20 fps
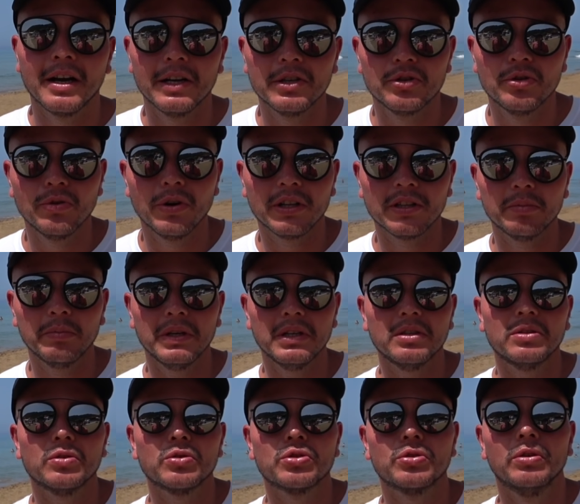хочу
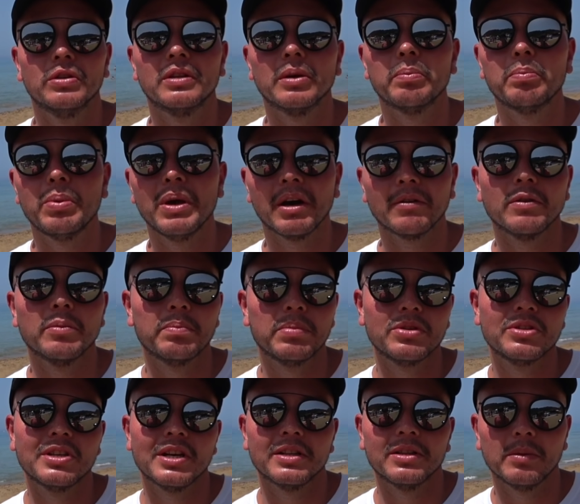отметить то, что это первый
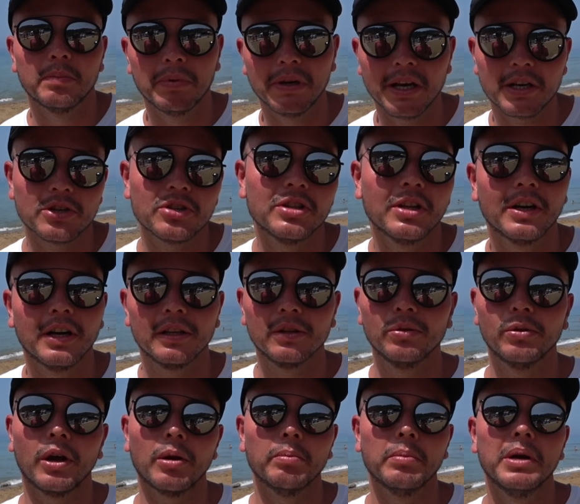песчаный пляж, на
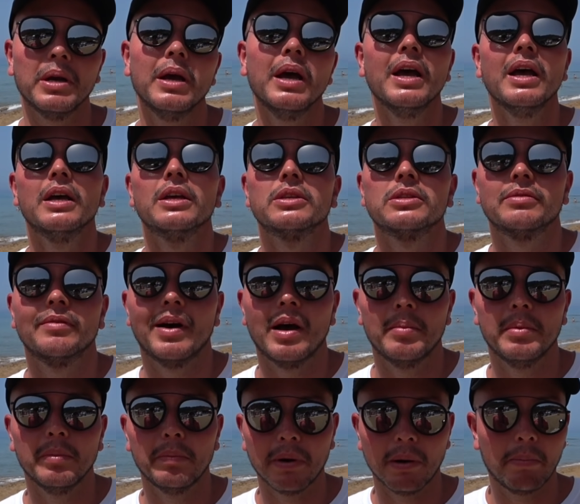который мы с
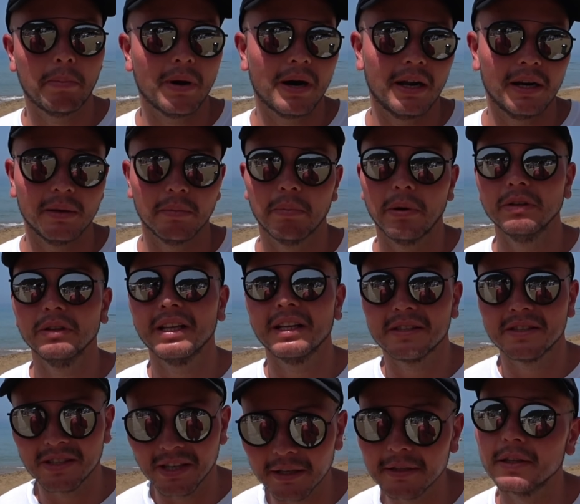вами попали.
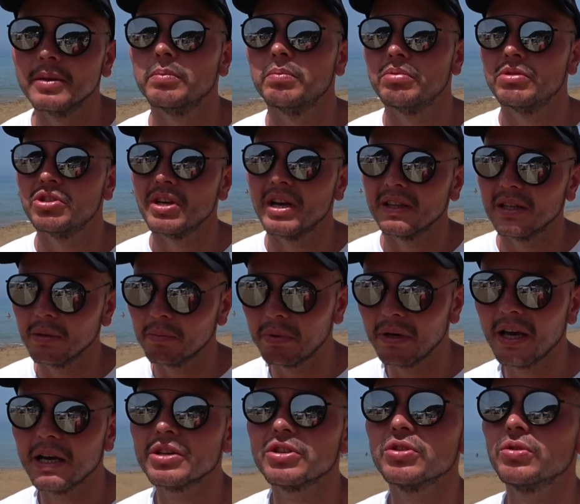Полноценный песчаный
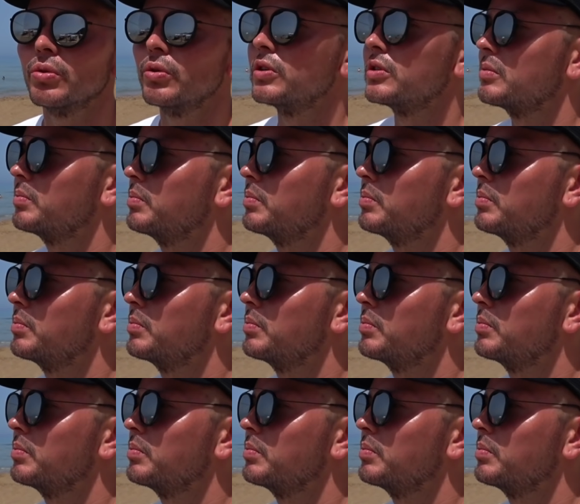пляж, то есть